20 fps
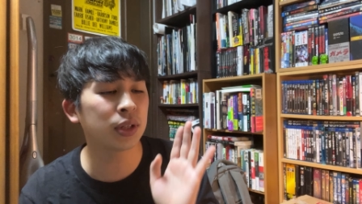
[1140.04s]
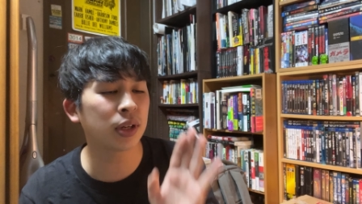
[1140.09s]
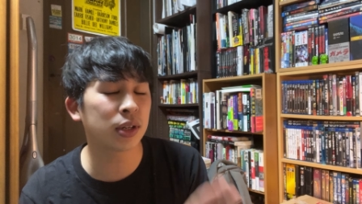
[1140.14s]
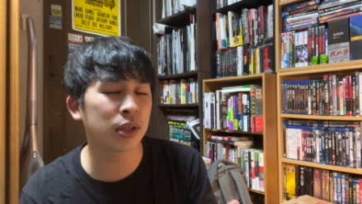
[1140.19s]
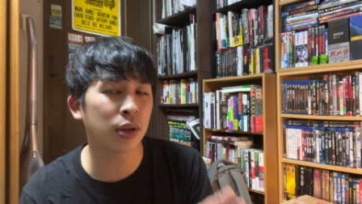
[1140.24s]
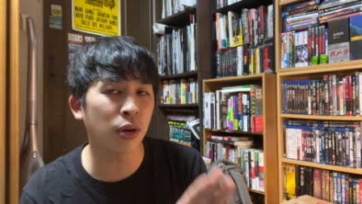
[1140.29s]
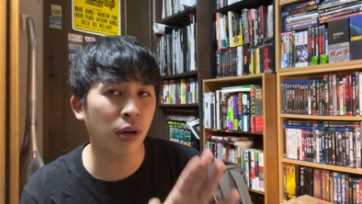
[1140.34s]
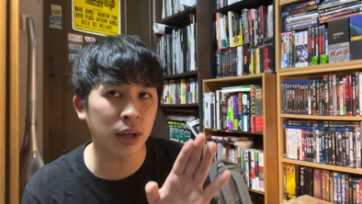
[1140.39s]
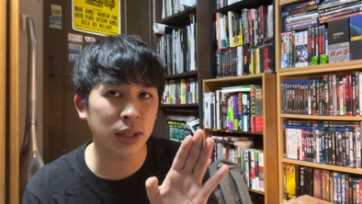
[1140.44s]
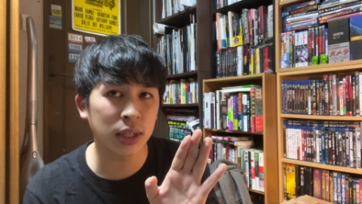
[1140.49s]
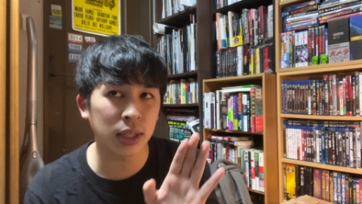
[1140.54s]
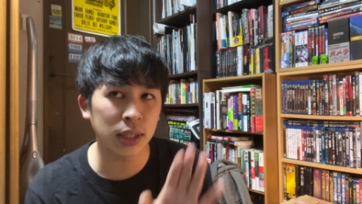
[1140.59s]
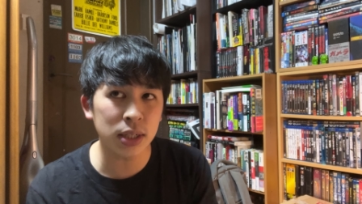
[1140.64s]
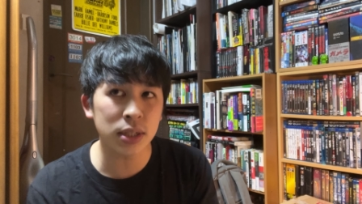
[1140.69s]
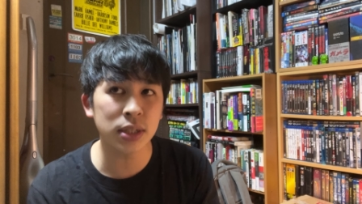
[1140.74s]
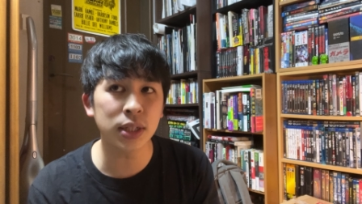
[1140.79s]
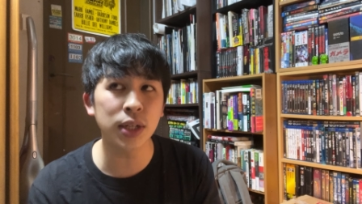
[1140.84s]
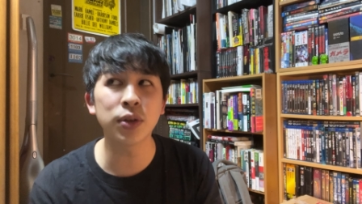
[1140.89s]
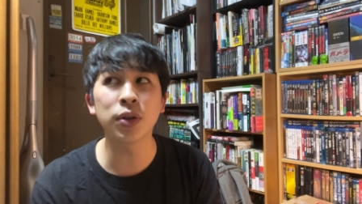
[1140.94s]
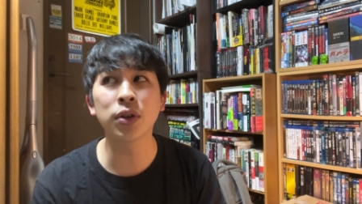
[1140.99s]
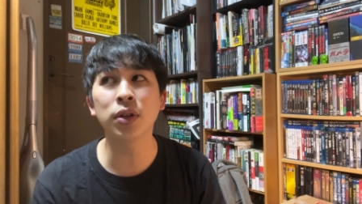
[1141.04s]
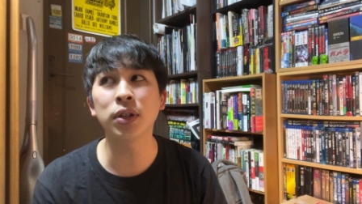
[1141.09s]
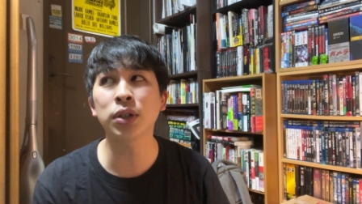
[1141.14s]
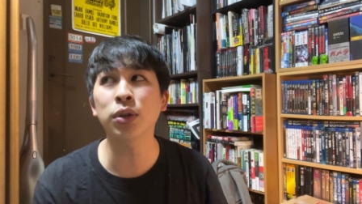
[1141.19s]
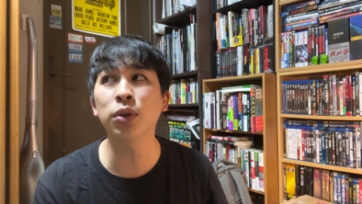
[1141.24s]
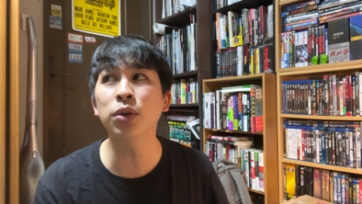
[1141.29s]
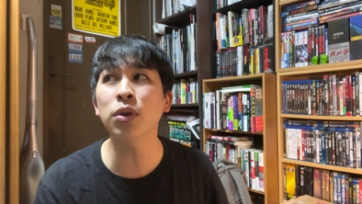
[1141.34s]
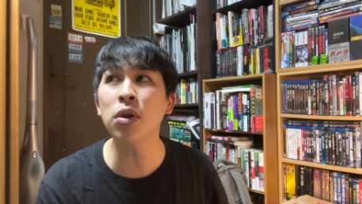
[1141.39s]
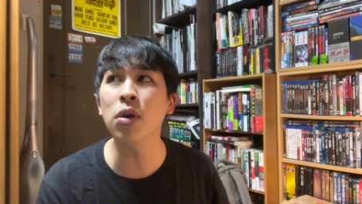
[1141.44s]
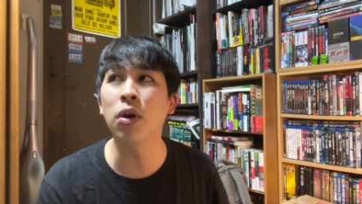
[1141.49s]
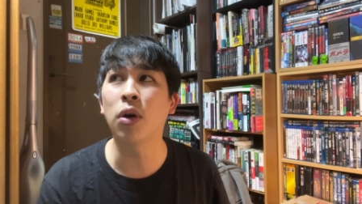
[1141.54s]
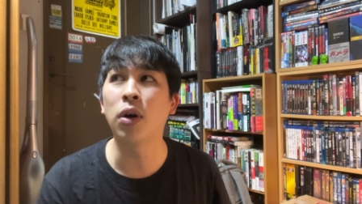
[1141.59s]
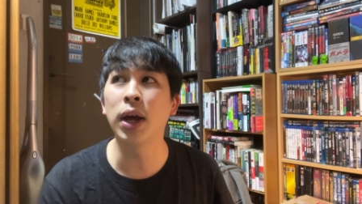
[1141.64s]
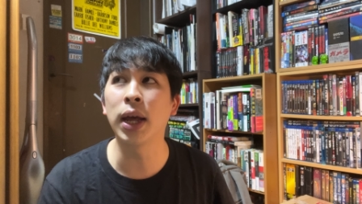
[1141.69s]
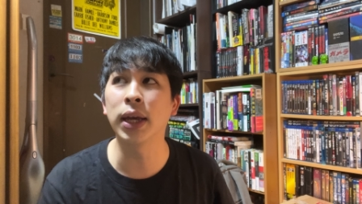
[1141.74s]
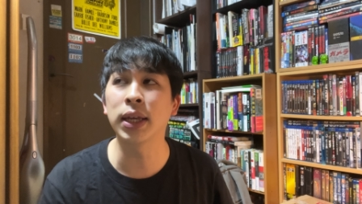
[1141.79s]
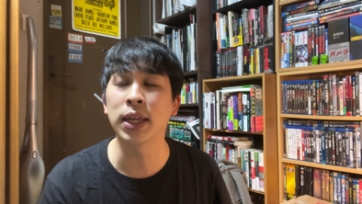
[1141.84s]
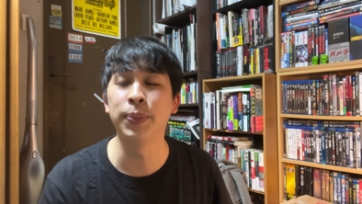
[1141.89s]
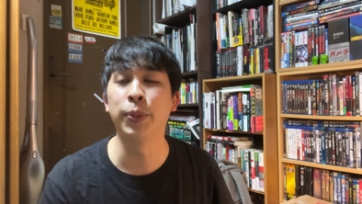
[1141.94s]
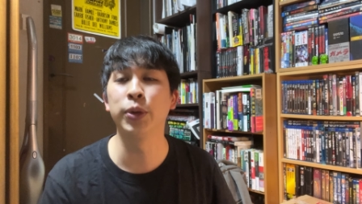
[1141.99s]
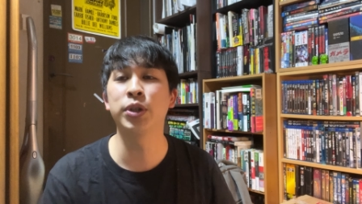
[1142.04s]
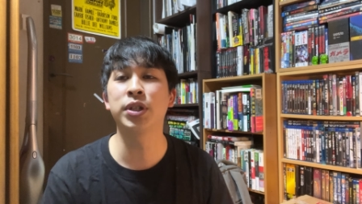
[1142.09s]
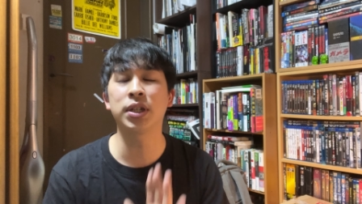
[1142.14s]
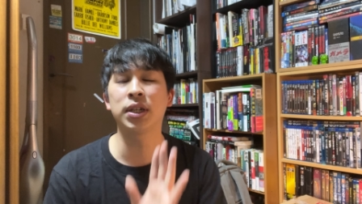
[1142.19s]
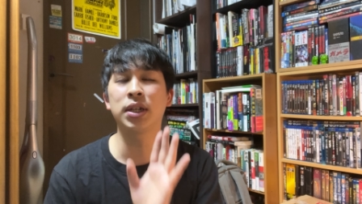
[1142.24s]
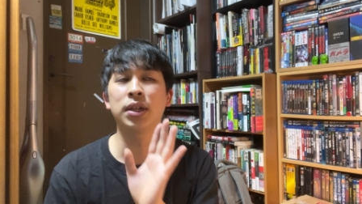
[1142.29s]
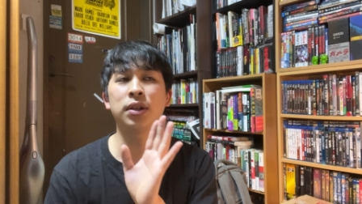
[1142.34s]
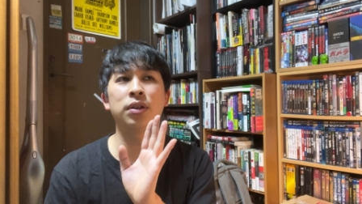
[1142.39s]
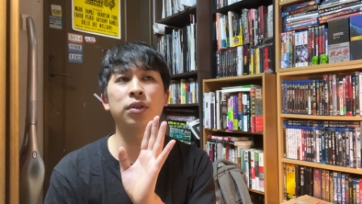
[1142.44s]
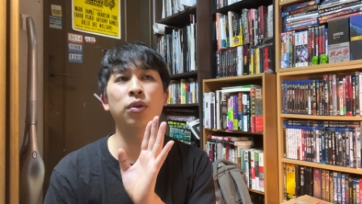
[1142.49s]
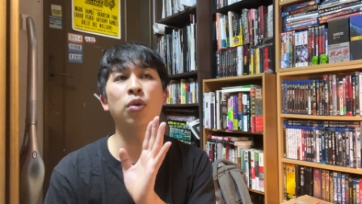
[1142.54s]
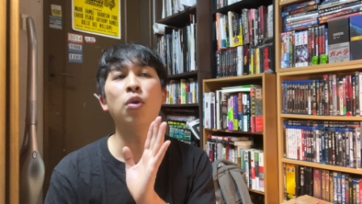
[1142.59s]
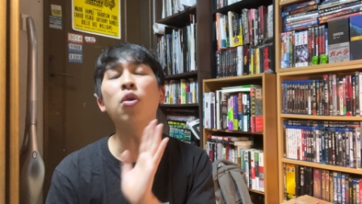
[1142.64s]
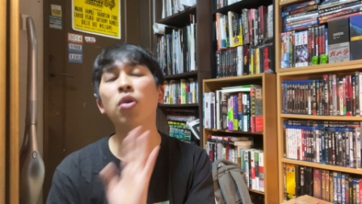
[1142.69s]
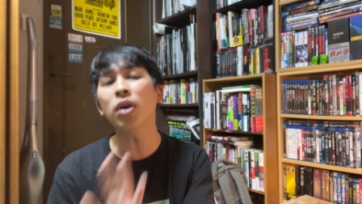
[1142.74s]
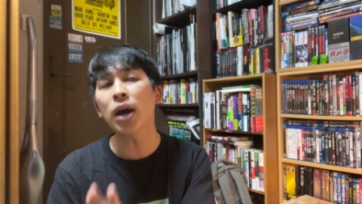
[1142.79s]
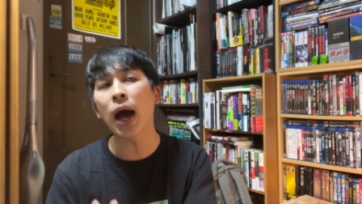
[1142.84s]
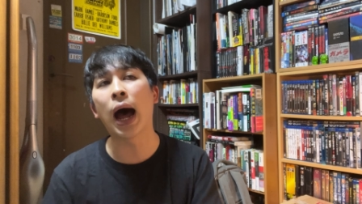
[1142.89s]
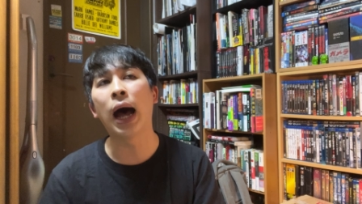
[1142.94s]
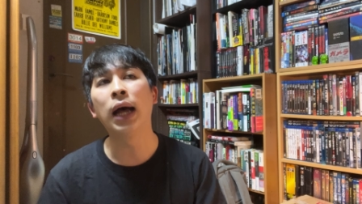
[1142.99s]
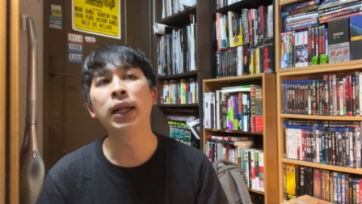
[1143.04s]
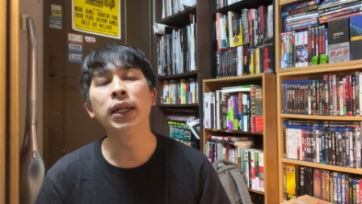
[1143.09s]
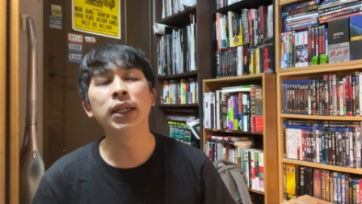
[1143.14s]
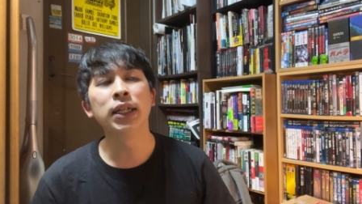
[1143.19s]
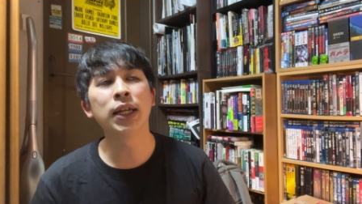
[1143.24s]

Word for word: てくれて良かったですっていう人の、え気持ちの方が、